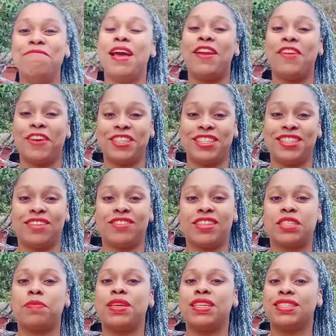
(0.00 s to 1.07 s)
melhor dizendo,
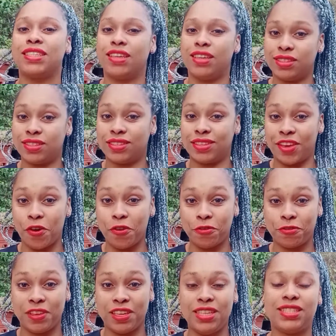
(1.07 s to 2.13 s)
as pesquisas que eu
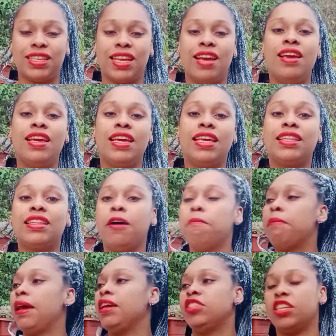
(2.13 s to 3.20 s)
fiz. E
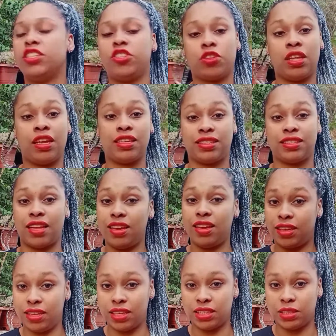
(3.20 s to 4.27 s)
também, gente, eu testei
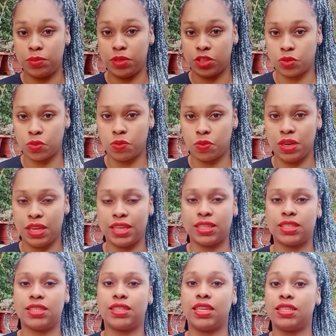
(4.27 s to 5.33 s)
aqui nas minhas
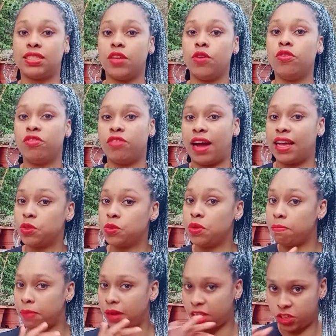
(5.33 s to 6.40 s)
suculentas e testei um vaso
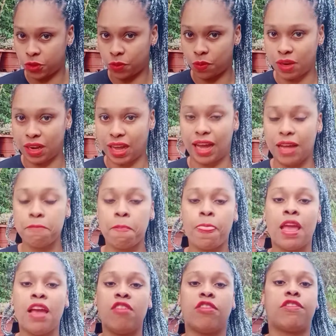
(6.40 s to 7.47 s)
em particular.
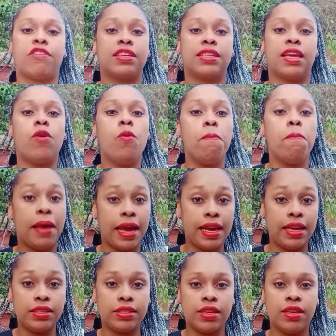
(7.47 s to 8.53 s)
Vai fazer um
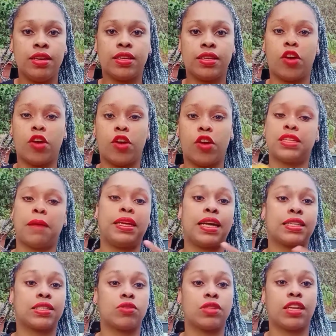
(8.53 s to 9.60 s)
mês que eu fiz a
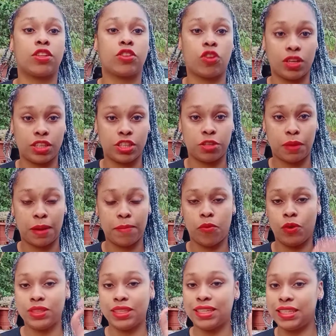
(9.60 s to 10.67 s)
aplicação da torta de
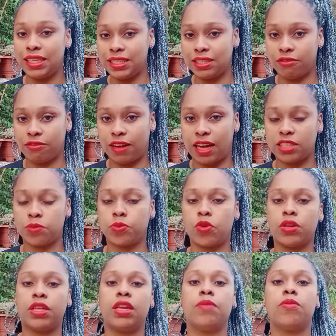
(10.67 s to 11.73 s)
mamona nesse vaso,
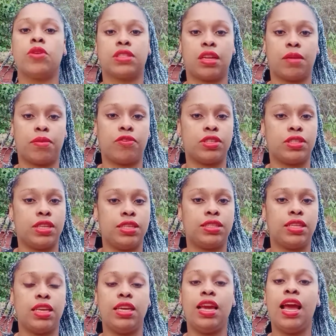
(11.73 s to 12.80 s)
porque eu queria mostrar para
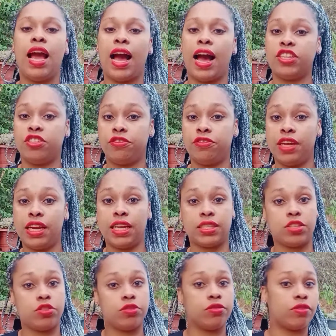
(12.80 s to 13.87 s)
vocês aí a
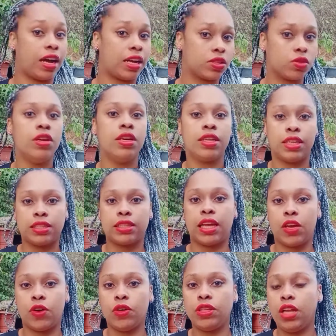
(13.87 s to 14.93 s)
diferença de um vaso que
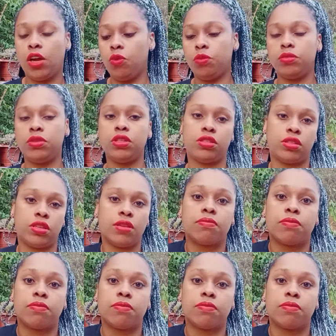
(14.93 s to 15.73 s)
tem ou não e se